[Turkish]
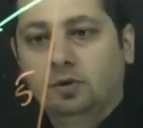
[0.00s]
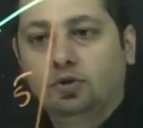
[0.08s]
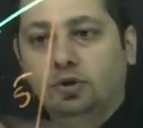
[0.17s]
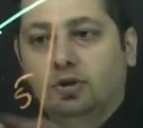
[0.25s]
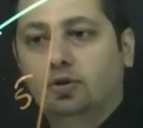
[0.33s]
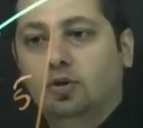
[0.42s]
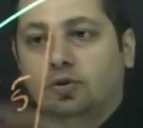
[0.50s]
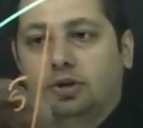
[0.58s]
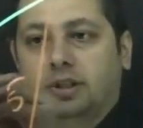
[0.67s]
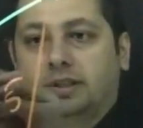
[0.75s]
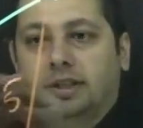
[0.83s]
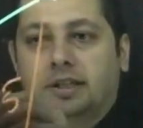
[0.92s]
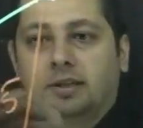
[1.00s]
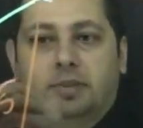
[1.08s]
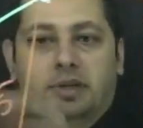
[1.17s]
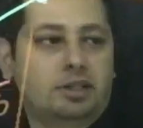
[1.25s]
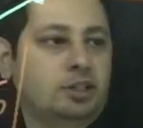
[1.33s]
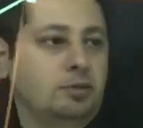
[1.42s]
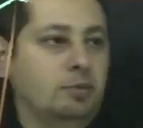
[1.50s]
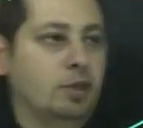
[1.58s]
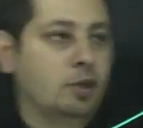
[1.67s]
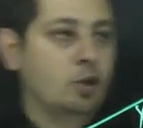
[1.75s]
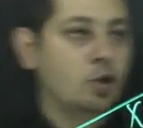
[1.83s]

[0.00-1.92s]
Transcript: Şurayı şöyle uzatsaydık. Bakın şimdi.